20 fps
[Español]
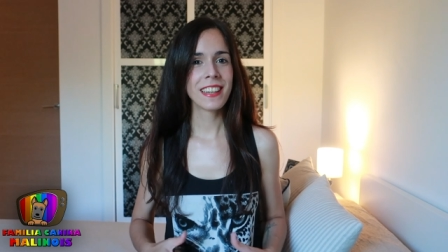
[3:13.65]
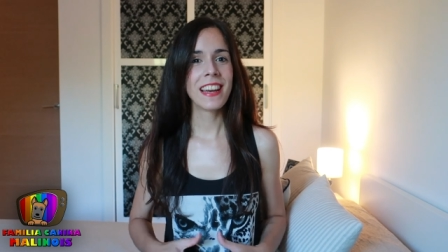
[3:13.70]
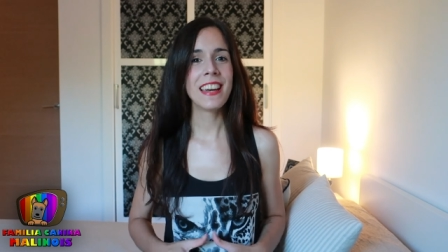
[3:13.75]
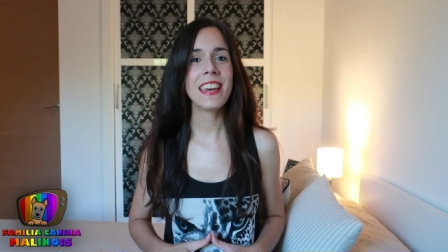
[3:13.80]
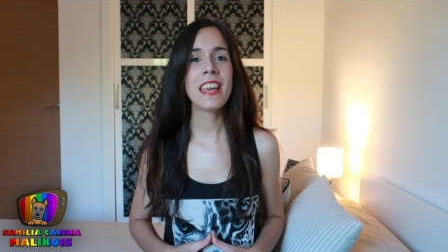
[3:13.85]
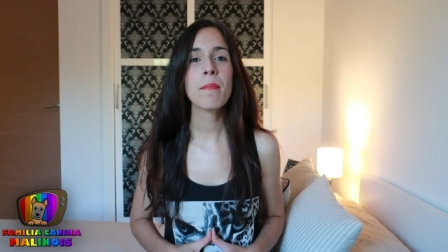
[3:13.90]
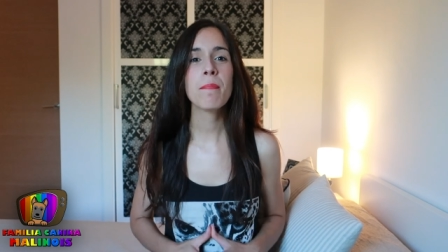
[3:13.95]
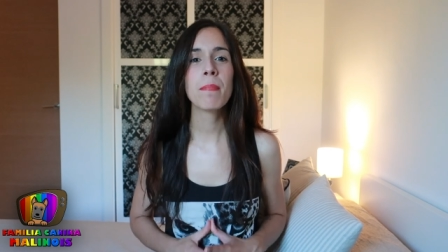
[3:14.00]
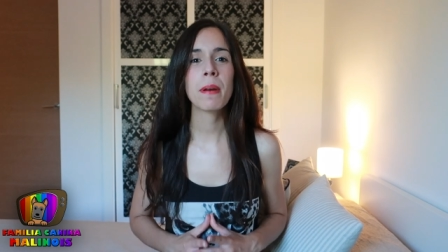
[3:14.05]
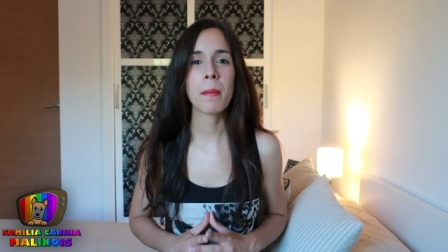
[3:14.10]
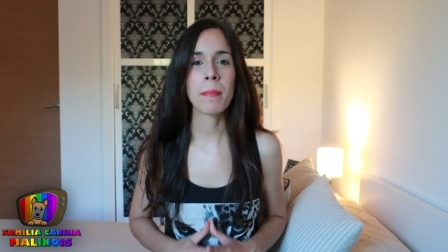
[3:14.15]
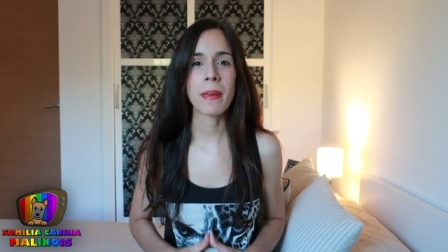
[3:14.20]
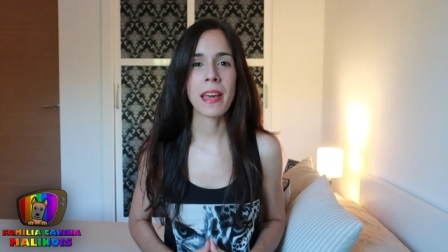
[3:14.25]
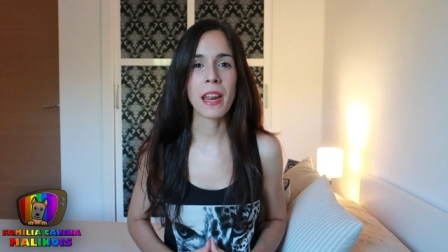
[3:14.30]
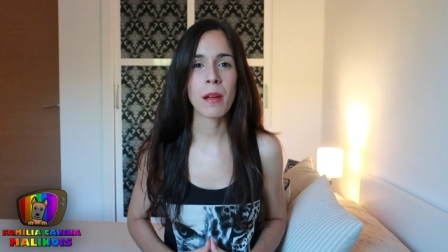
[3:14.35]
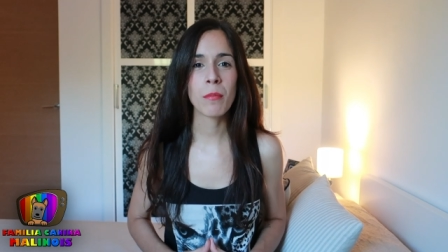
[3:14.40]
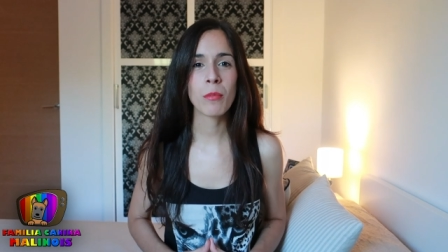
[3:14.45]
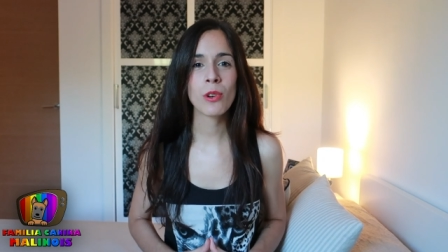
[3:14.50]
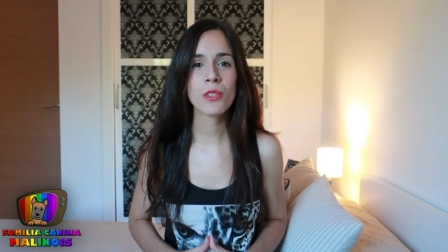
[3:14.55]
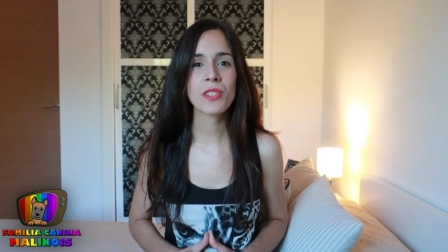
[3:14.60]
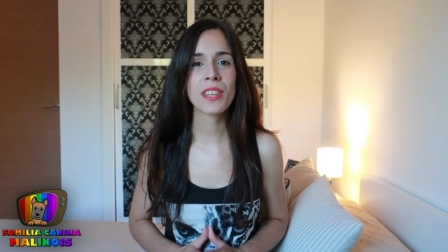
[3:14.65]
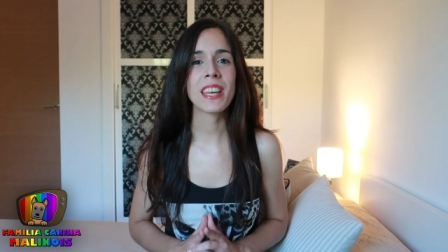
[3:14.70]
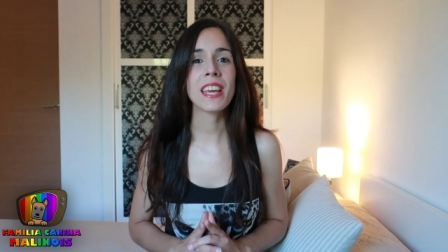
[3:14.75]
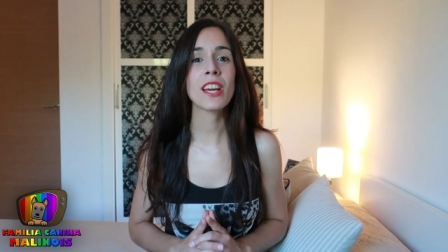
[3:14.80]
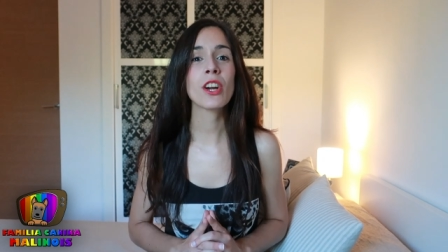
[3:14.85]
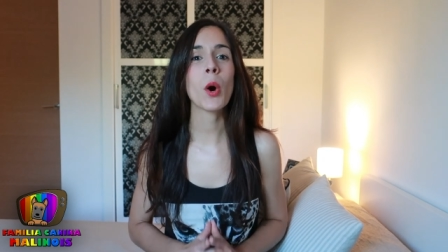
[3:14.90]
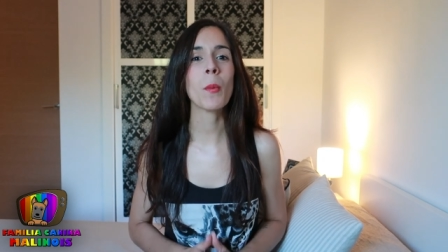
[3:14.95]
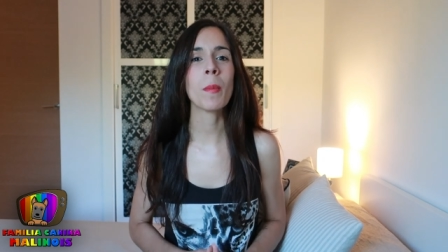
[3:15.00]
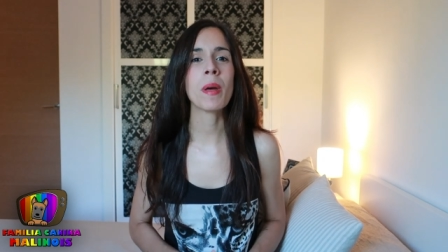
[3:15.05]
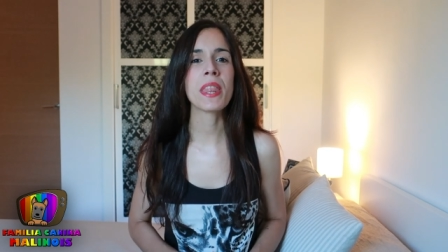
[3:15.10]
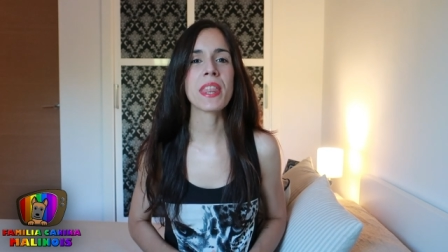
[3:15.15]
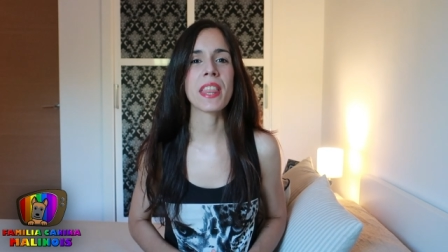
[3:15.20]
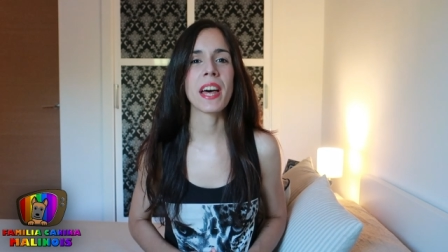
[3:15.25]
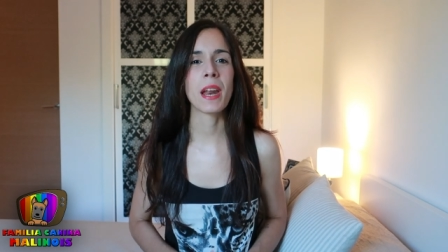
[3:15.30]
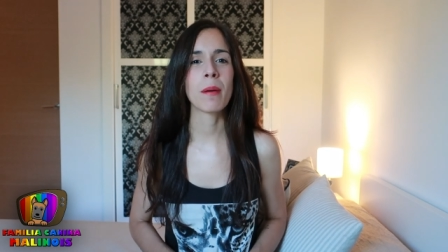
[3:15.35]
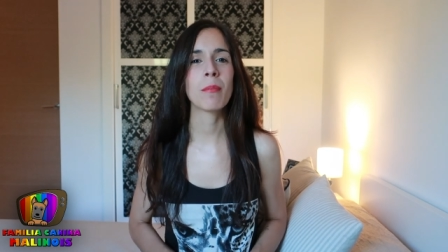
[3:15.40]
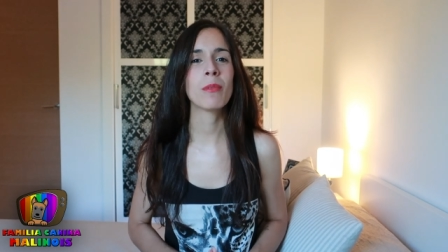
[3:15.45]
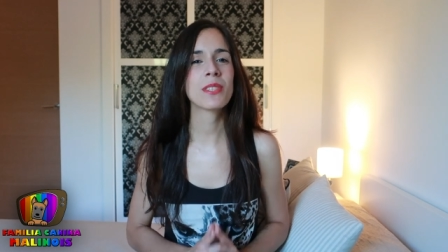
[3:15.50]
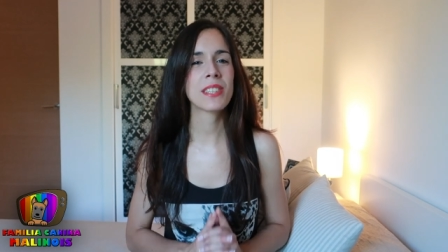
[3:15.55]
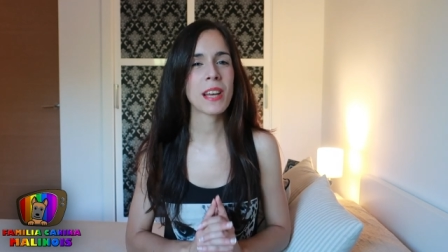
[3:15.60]
le premiaremos y
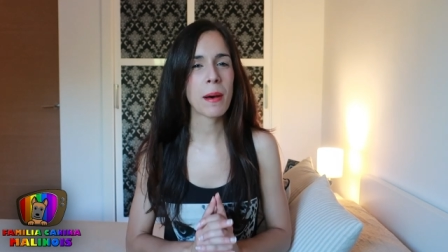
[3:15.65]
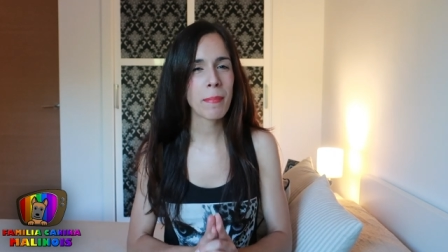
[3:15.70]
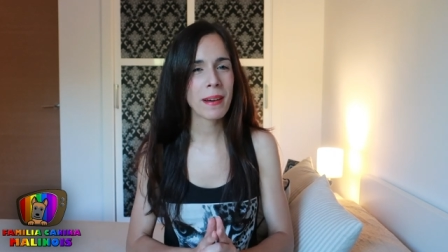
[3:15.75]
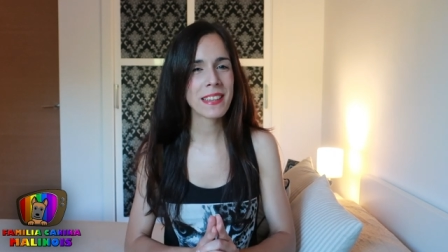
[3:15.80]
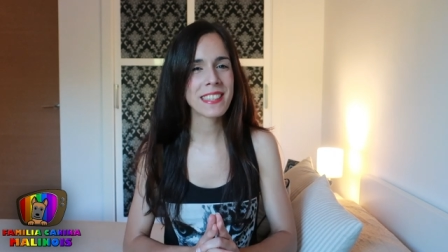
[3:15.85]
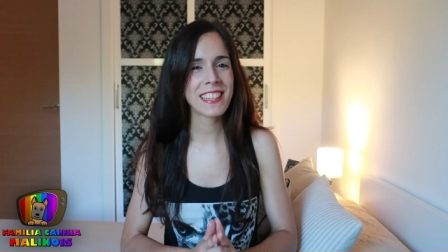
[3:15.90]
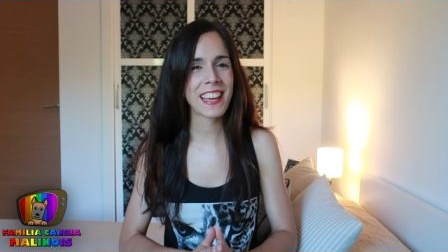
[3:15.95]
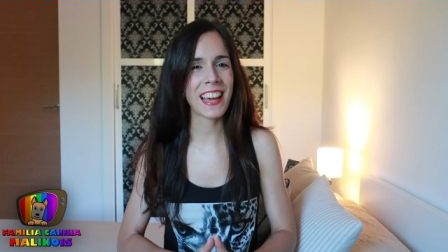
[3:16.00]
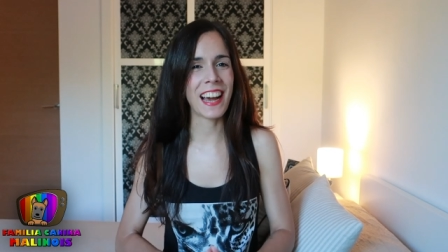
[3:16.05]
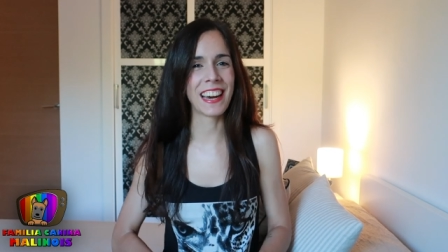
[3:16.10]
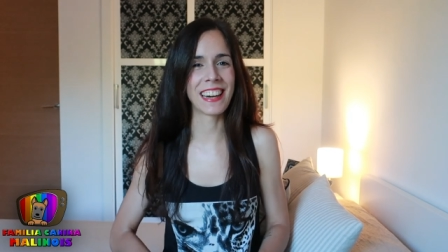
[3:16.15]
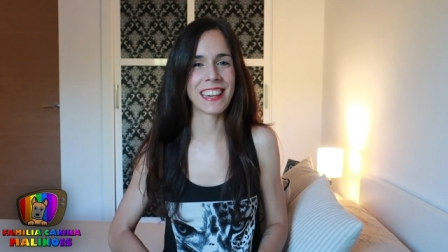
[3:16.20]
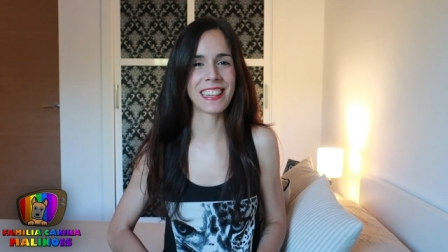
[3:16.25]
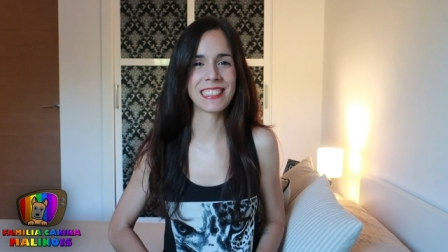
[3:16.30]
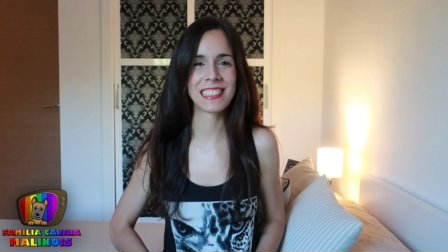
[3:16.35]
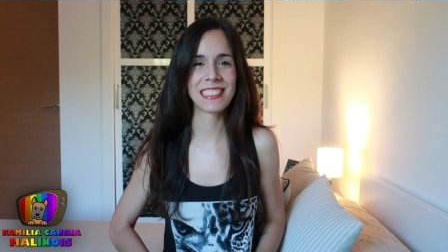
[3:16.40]
comenzaremos a pasear.